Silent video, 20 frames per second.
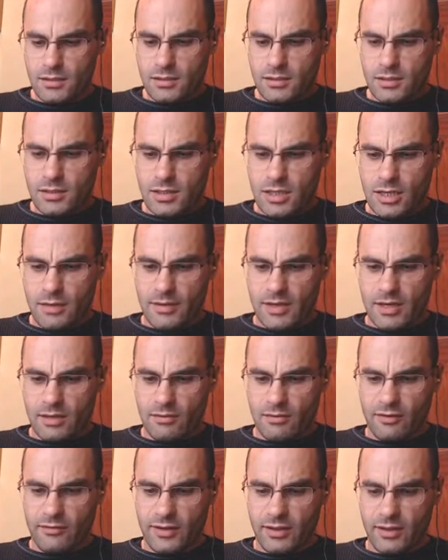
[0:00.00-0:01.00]
Y a ver qué
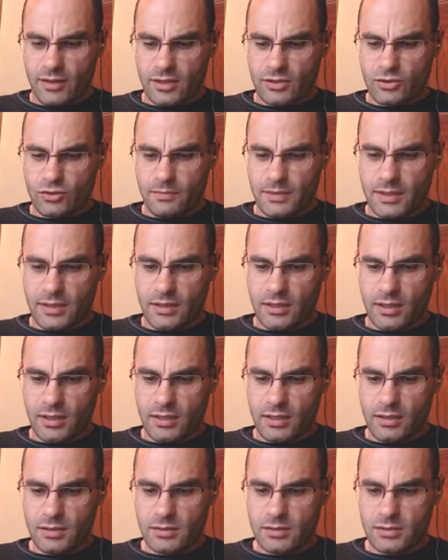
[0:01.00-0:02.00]
me ofrece aquí Supercell.
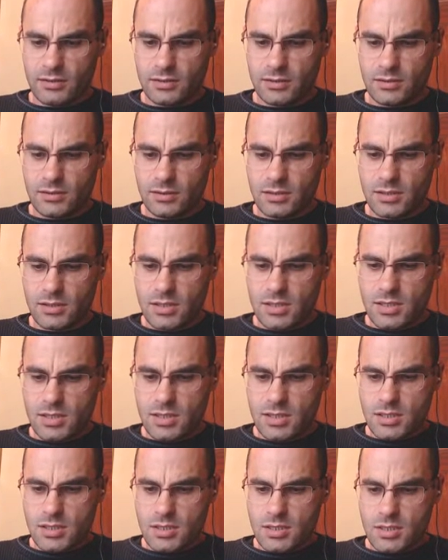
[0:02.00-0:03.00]

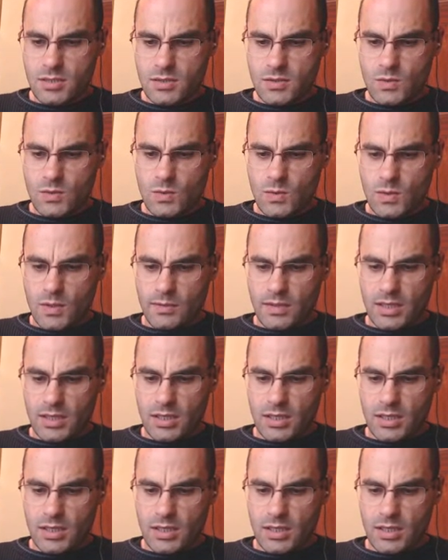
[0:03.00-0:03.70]
Nueve